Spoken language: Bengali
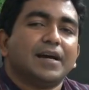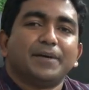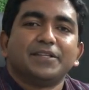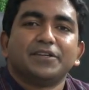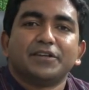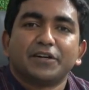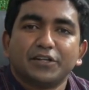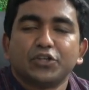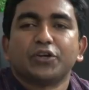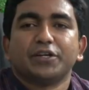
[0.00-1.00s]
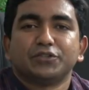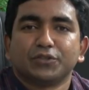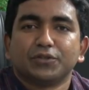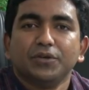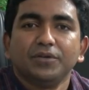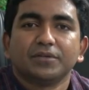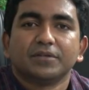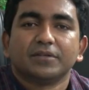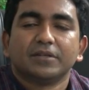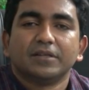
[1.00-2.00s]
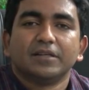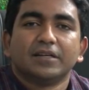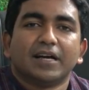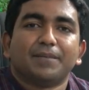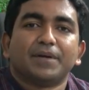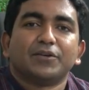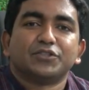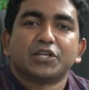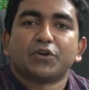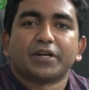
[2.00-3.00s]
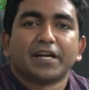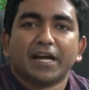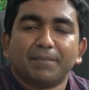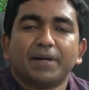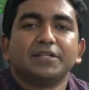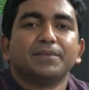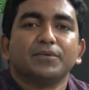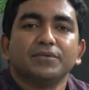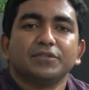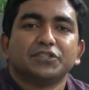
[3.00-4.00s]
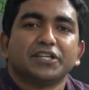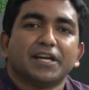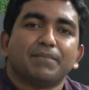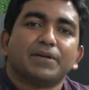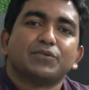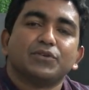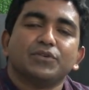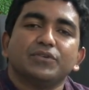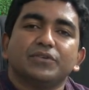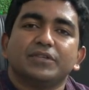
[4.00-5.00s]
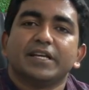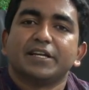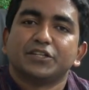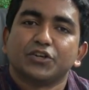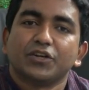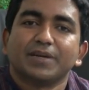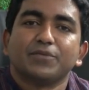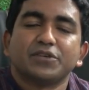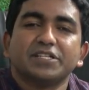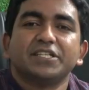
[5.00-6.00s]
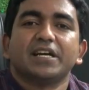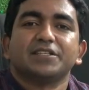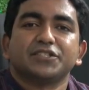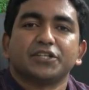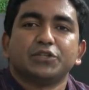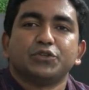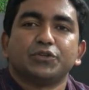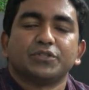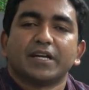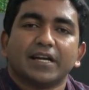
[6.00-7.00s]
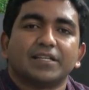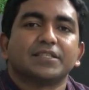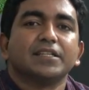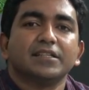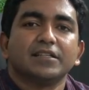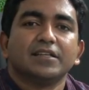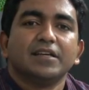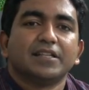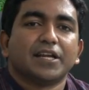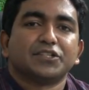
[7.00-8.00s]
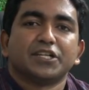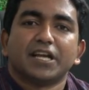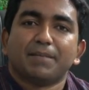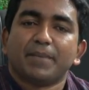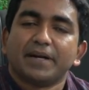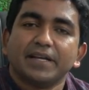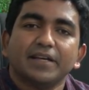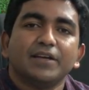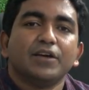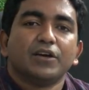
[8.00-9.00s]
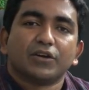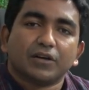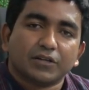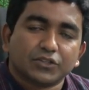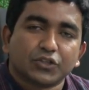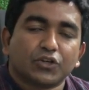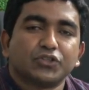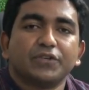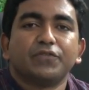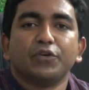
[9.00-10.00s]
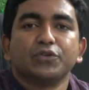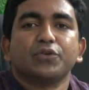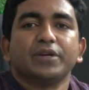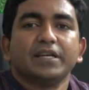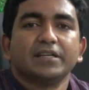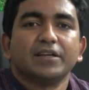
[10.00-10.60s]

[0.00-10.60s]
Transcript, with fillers: আমাদের কৃষকের জন্য আমরা হচ্ছে কয়েকটা নাম্বার দেব সেই নাম্বারগুলোতে কৃষক এবং কৃষিকাজের সাথে জড়িত যারা আছেন তারা সেই নাম্বারে সরাসরি ফোন করে